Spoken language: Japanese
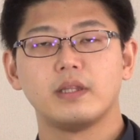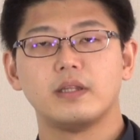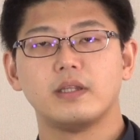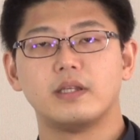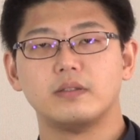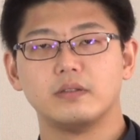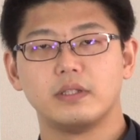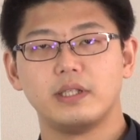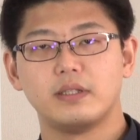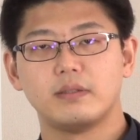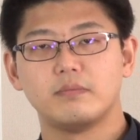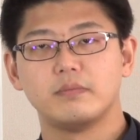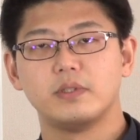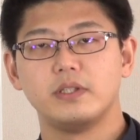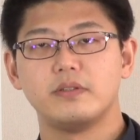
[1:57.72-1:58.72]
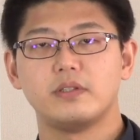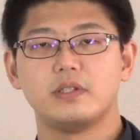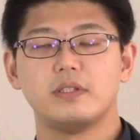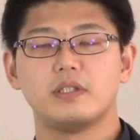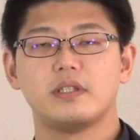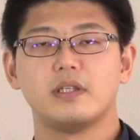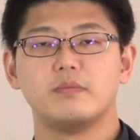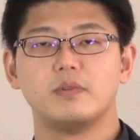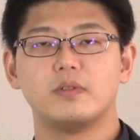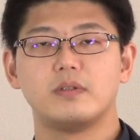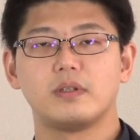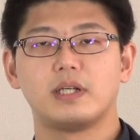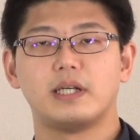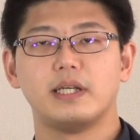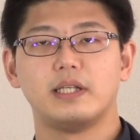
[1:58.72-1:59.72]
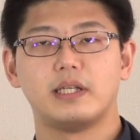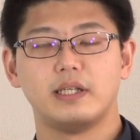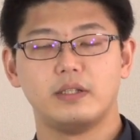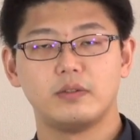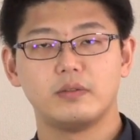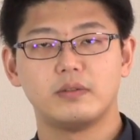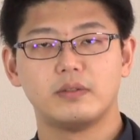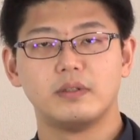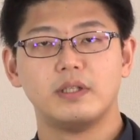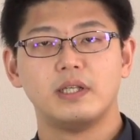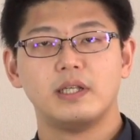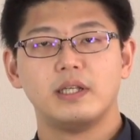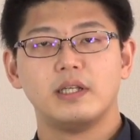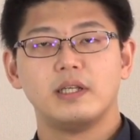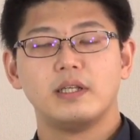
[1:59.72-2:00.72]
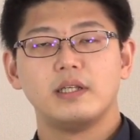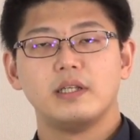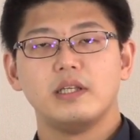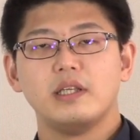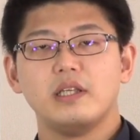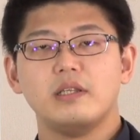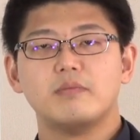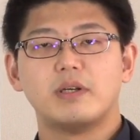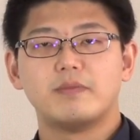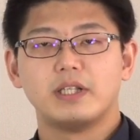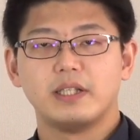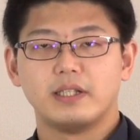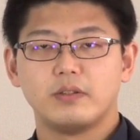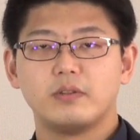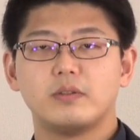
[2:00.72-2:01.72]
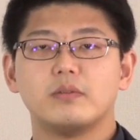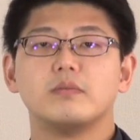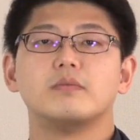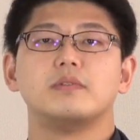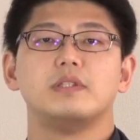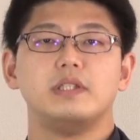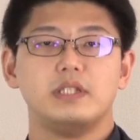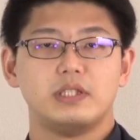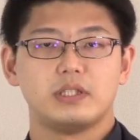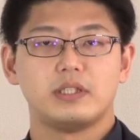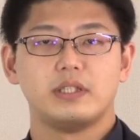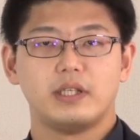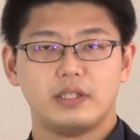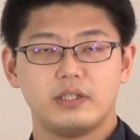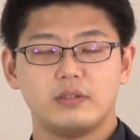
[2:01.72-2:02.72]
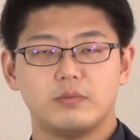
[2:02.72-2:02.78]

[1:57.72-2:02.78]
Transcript: なのでブリーフシステムを変えないと今までと認識でき